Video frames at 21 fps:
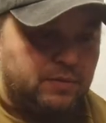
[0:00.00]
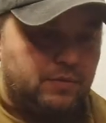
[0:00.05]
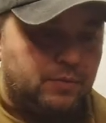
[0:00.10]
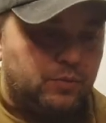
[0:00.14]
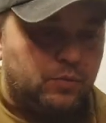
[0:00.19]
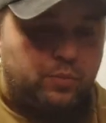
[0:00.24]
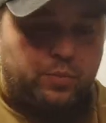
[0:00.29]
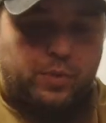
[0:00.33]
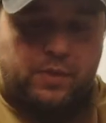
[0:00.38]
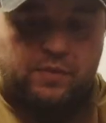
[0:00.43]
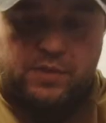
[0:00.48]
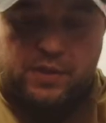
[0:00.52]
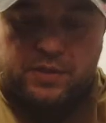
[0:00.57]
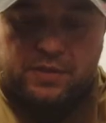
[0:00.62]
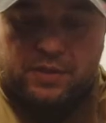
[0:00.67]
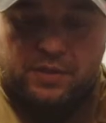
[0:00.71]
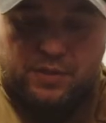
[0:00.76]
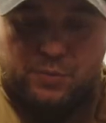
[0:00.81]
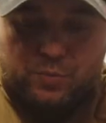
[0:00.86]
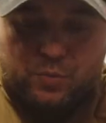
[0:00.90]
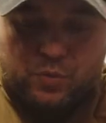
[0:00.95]
ну, правда,
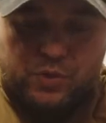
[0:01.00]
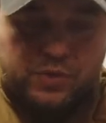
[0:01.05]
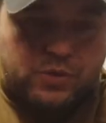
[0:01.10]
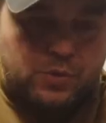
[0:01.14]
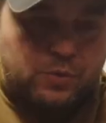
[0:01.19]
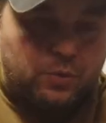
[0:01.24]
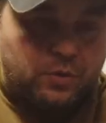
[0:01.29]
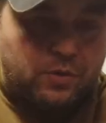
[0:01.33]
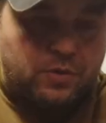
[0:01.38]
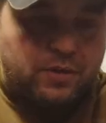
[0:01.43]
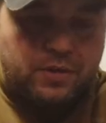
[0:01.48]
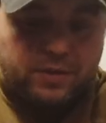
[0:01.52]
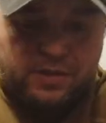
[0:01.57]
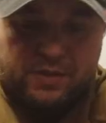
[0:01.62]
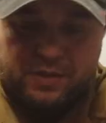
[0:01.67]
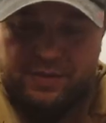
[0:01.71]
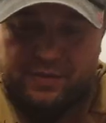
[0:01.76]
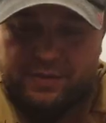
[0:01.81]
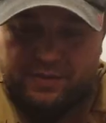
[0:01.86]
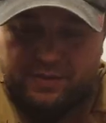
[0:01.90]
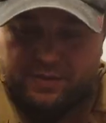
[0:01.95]
это не мой стол
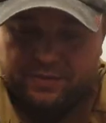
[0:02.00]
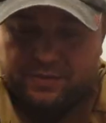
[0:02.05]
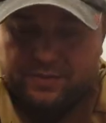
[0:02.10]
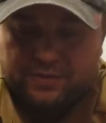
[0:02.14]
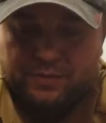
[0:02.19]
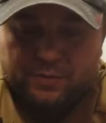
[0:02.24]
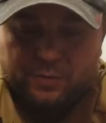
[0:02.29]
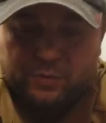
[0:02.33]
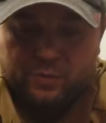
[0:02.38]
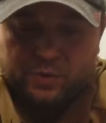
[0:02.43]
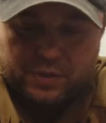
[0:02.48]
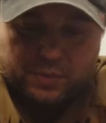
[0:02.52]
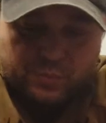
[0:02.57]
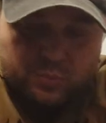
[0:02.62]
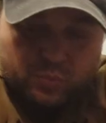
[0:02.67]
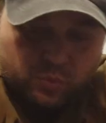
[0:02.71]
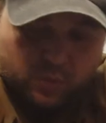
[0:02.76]
но тем